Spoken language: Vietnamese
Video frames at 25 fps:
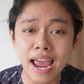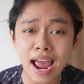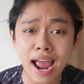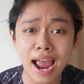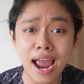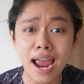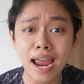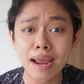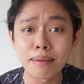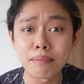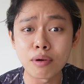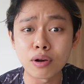nhà
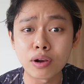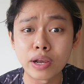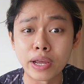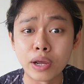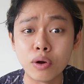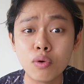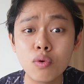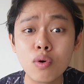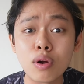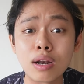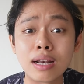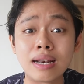ai mà
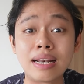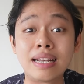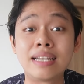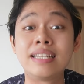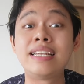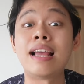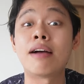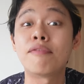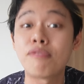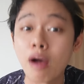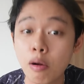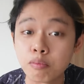kiểu ờ,
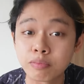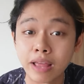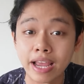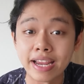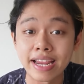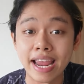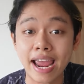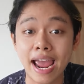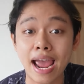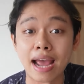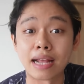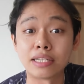văn phòng tại
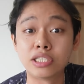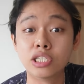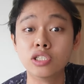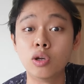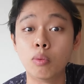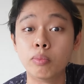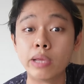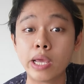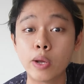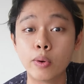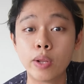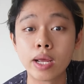nhà sử
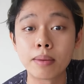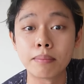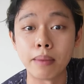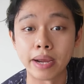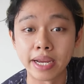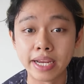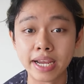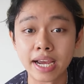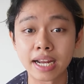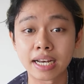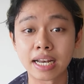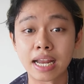dụng nhiều thiết
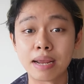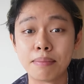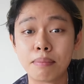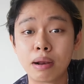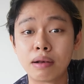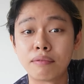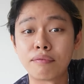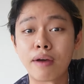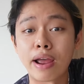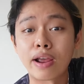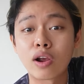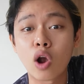bị á, thì
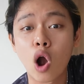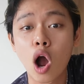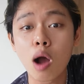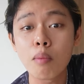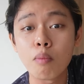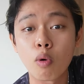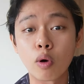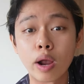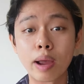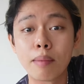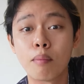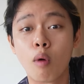mình phải có
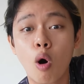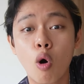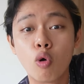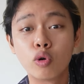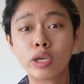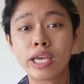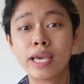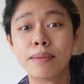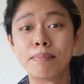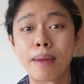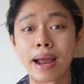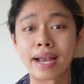một cái bộ
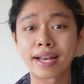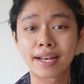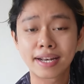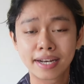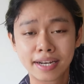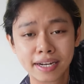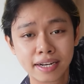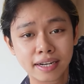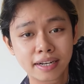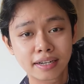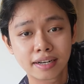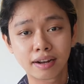chia mạch
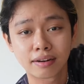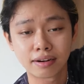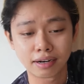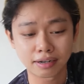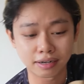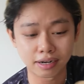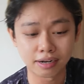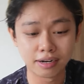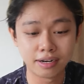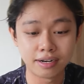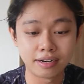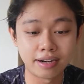
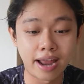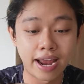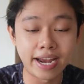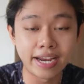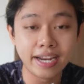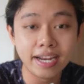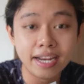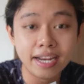đây